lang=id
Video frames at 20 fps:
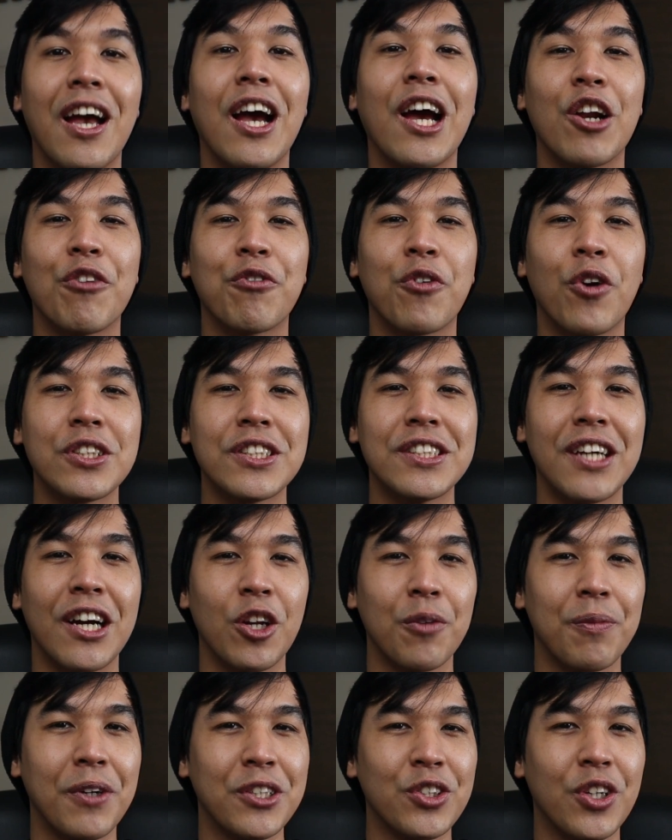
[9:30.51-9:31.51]
And of course,
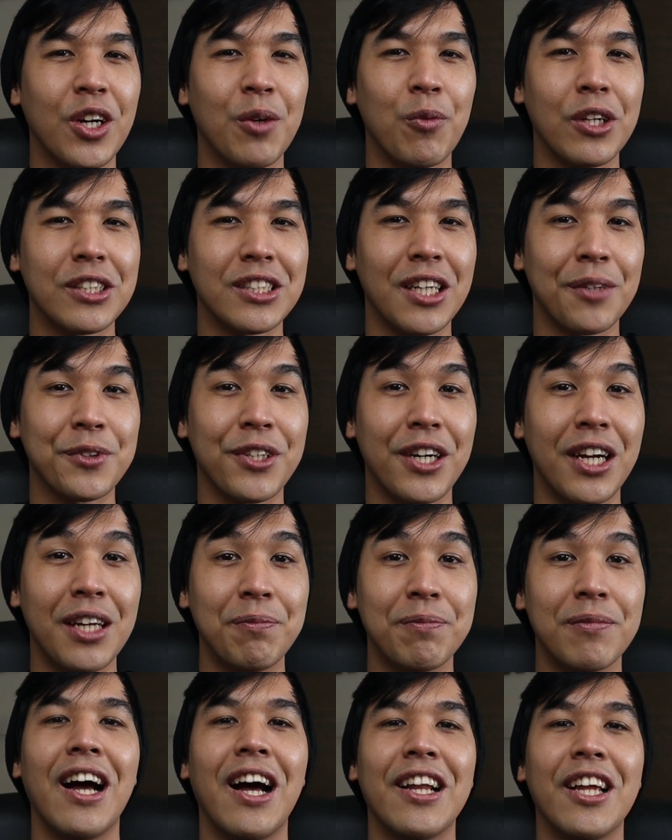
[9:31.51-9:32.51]
jangan lupa juga buat
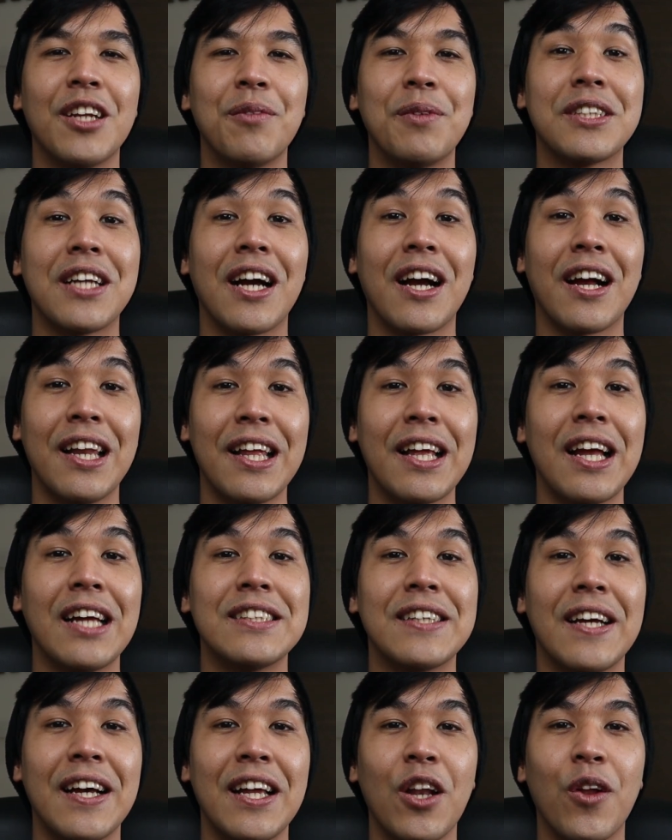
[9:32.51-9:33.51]
subscribe. Kalian bisa klik
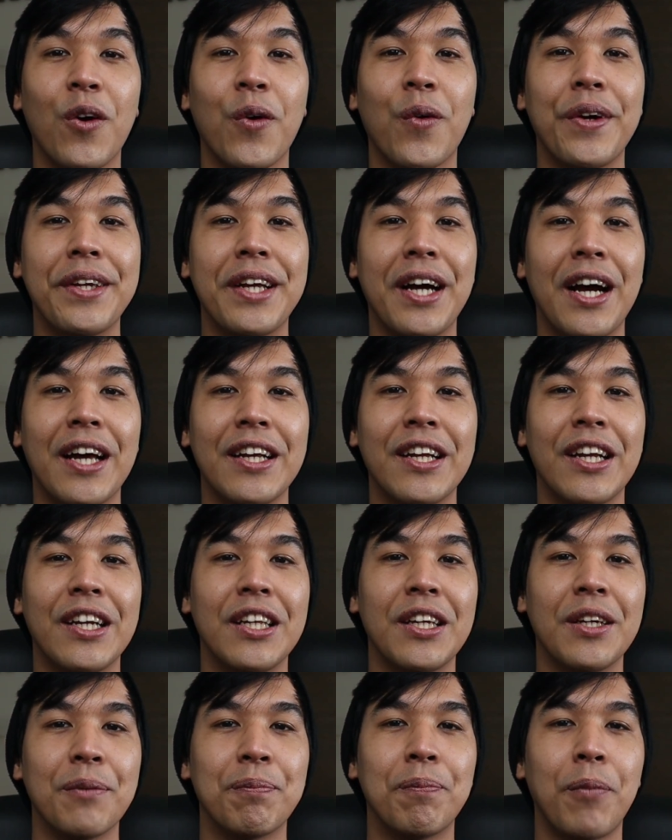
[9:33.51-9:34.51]
aja logo yang ada
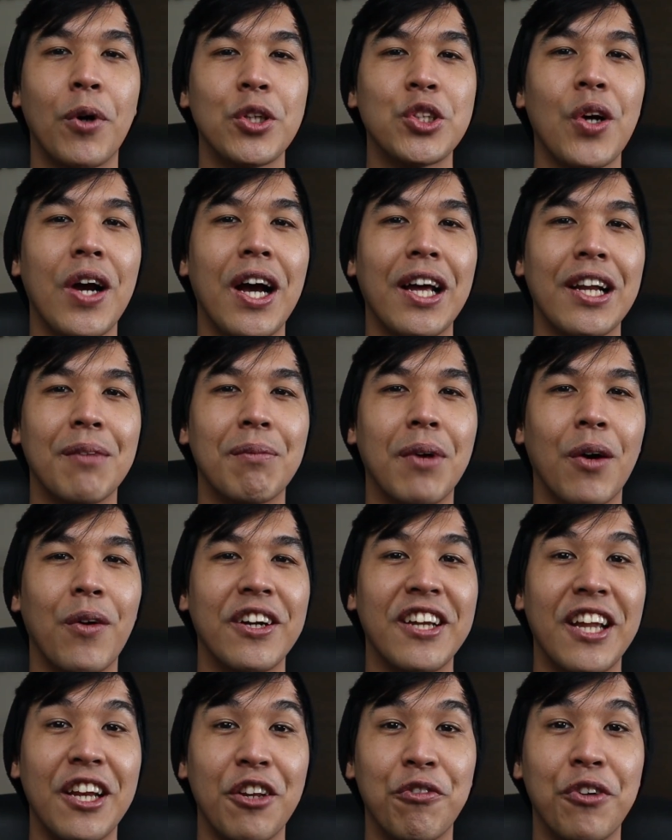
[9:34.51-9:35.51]
di pojok kanan
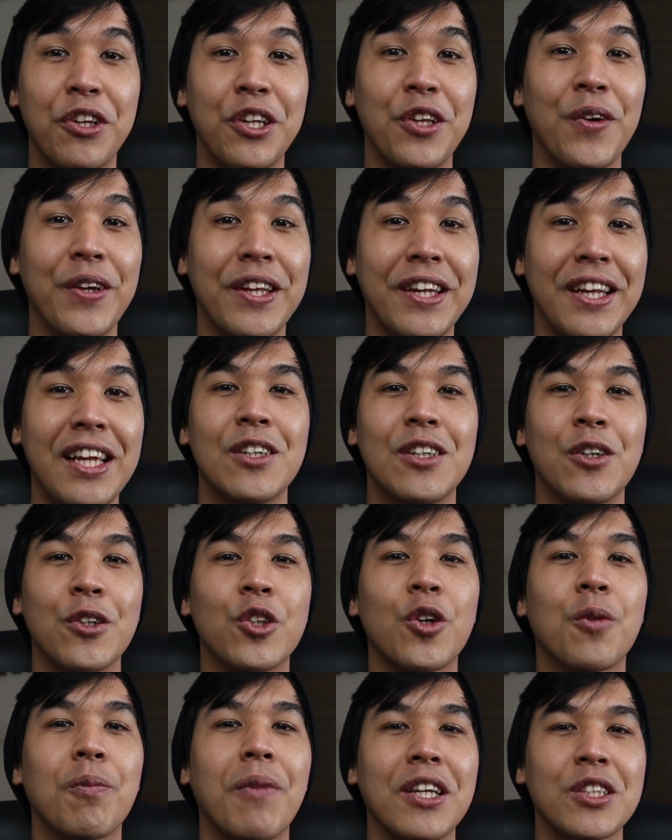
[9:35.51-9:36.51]
bawah dari video ini
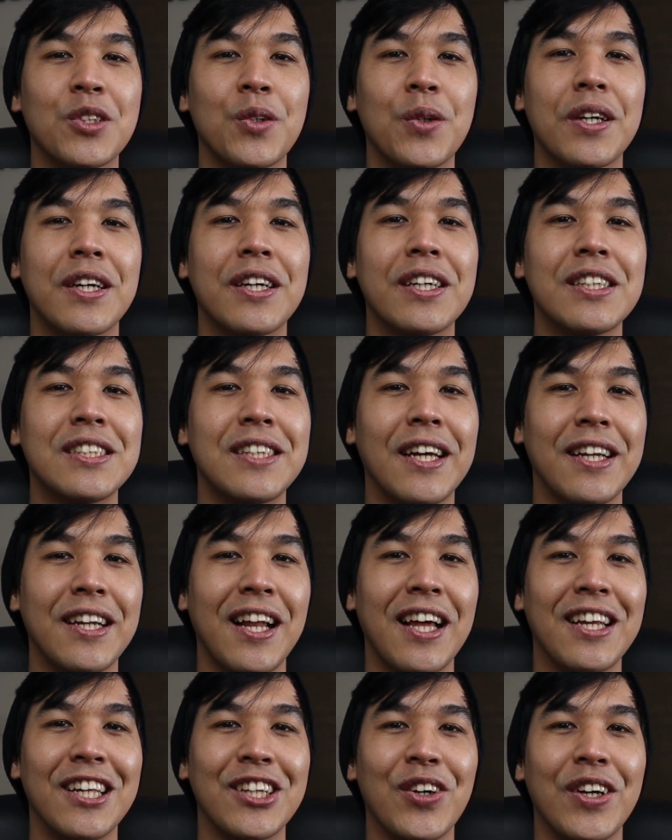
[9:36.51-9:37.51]
untuk masuk ke
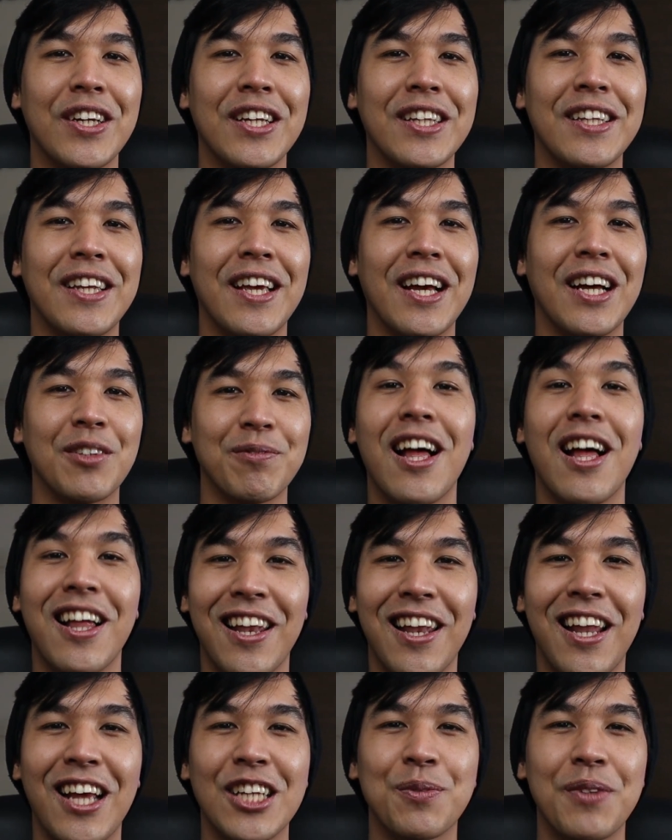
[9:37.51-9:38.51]
channel Adito Aditya.
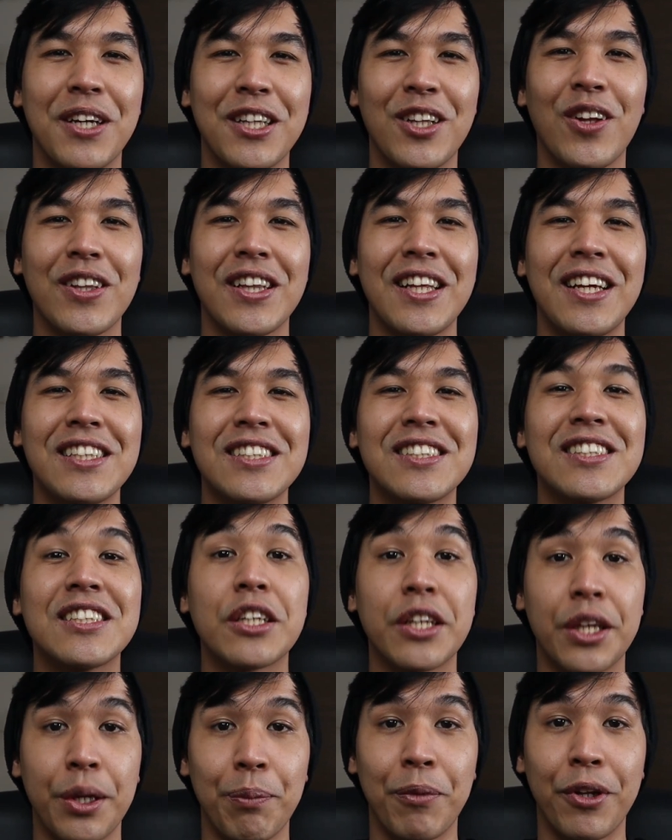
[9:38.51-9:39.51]
Last but not least,
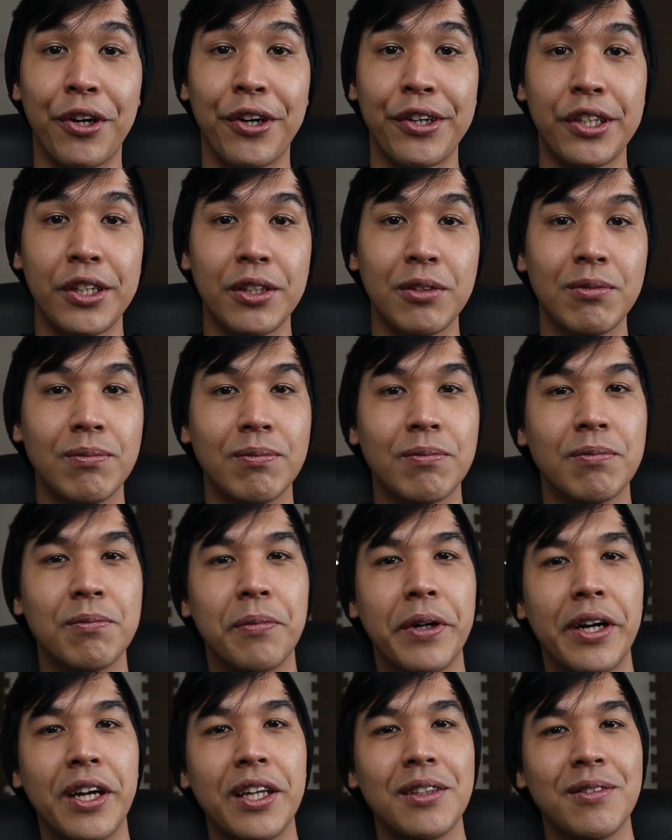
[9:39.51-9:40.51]
keep learning,
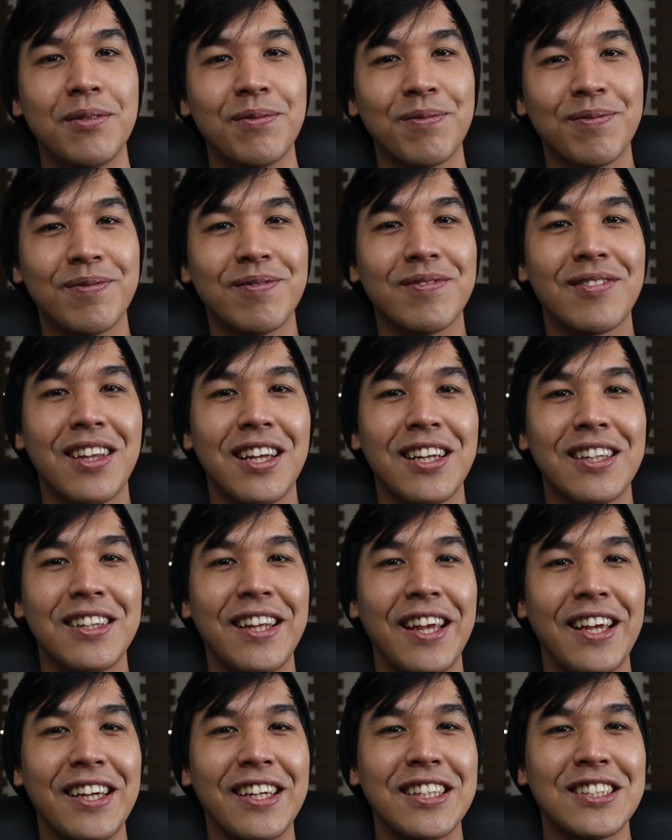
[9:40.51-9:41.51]
but
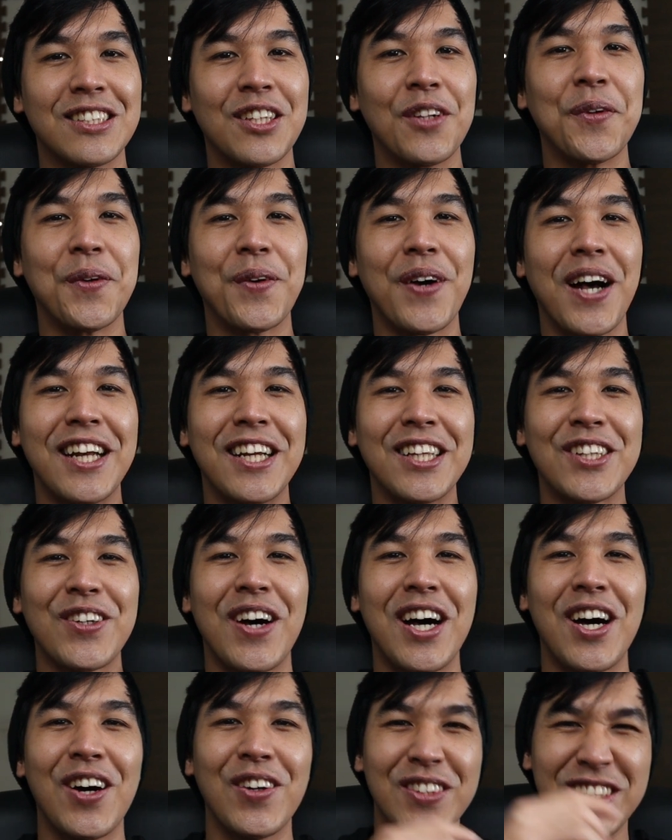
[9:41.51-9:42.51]
take it slow.
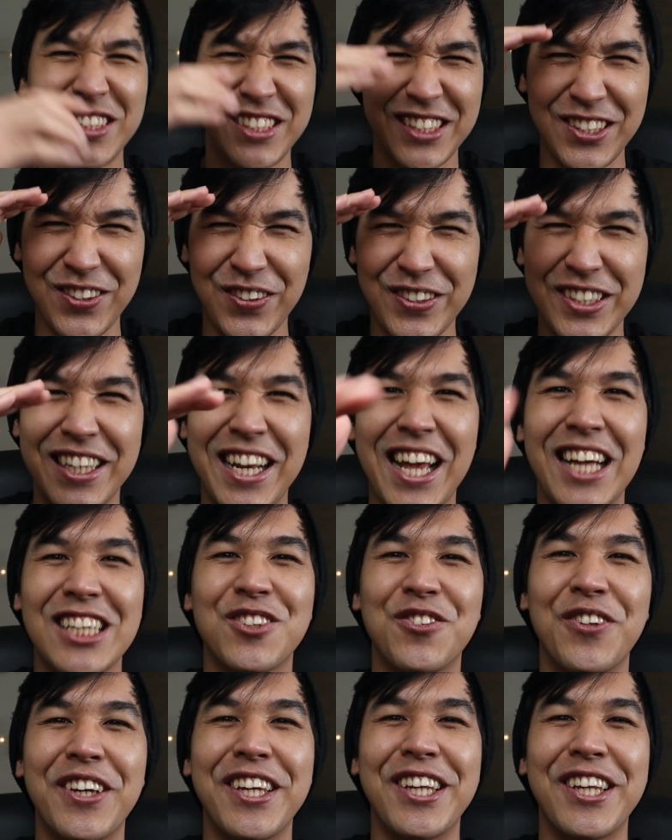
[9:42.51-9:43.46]
Adito out, see you on the next